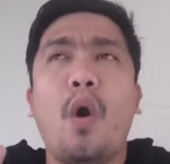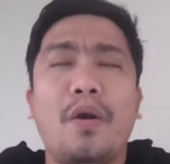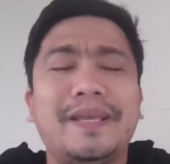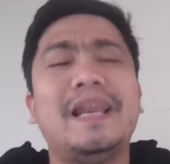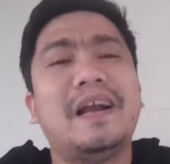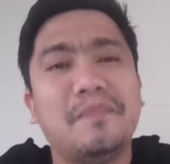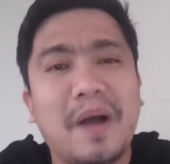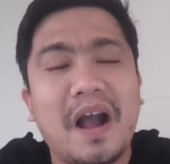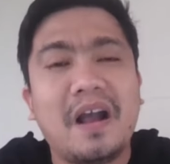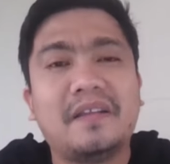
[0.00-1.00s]
okay lang
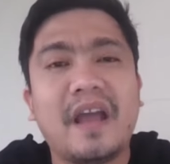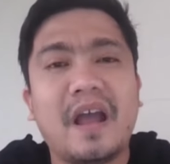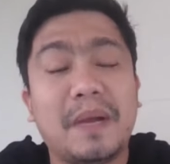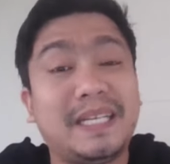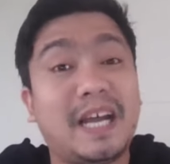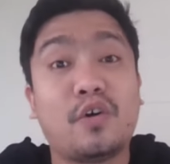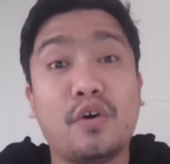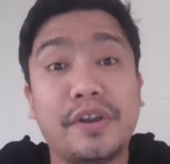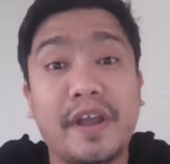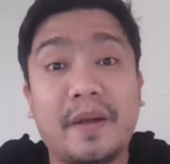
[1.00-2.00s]
bang na
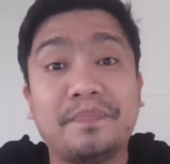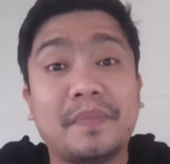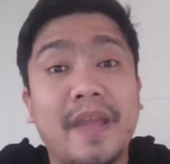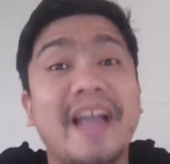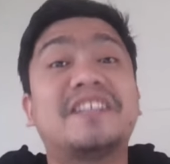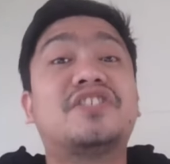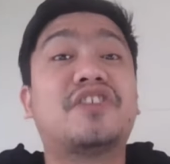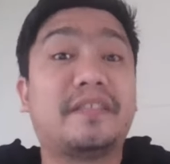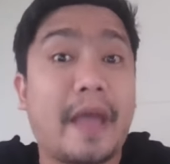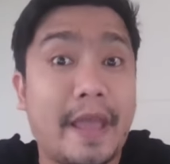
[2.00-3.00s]
magkaroon ng
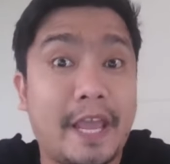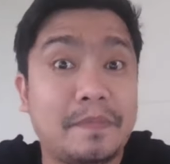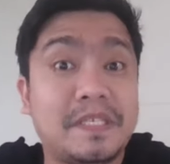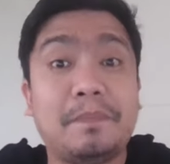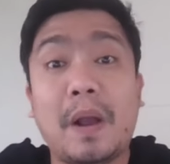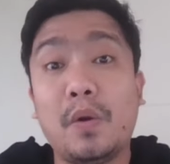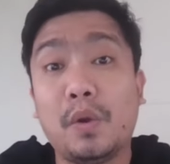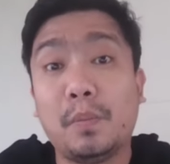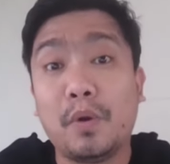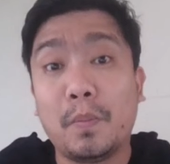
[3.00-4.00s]
extra time si
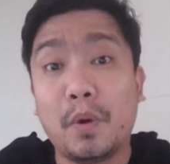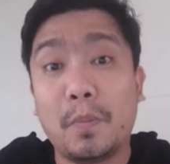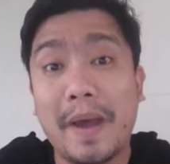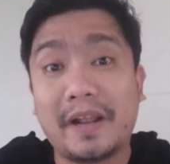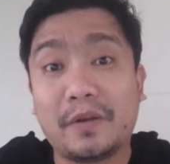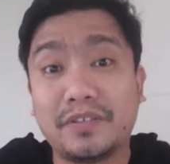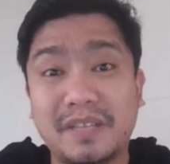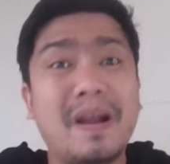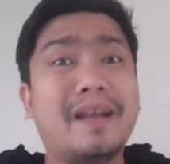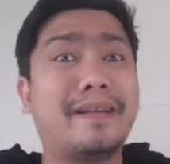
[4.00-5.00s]
Pangulong Bongbong Marcos na
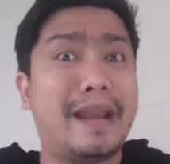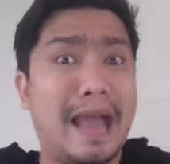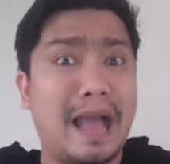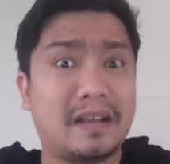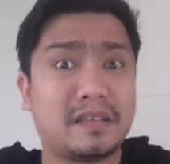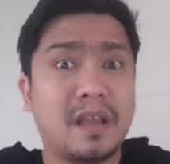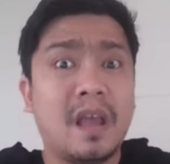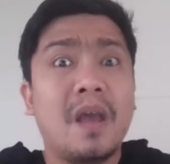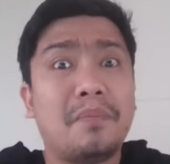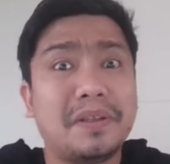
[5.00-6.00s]
mag-relax
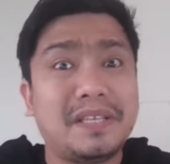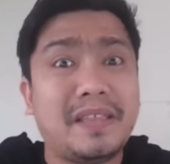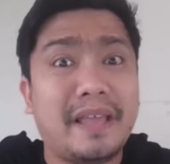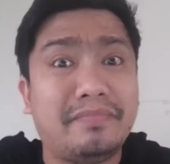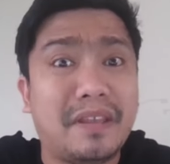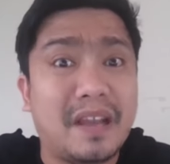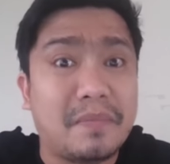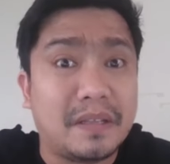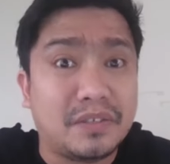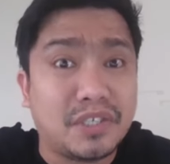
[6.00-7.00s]
presidente
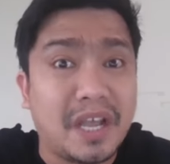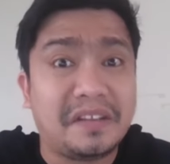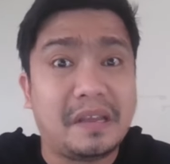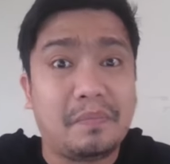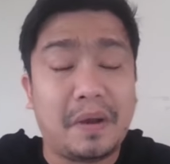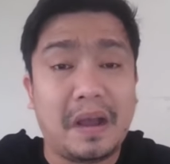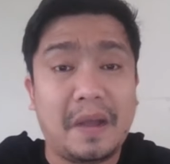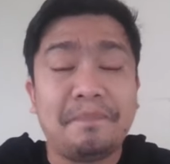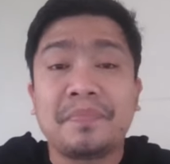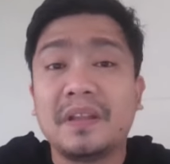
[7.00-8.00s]
naman siya, di
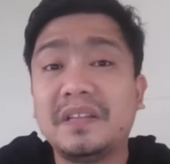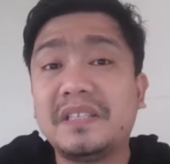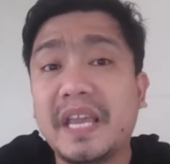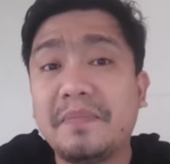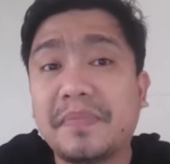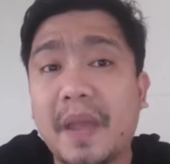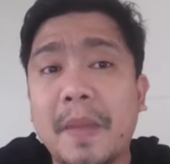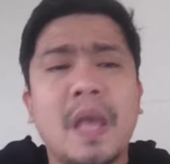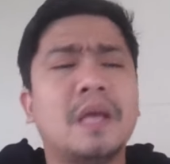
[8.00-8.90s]
ba? At the same time,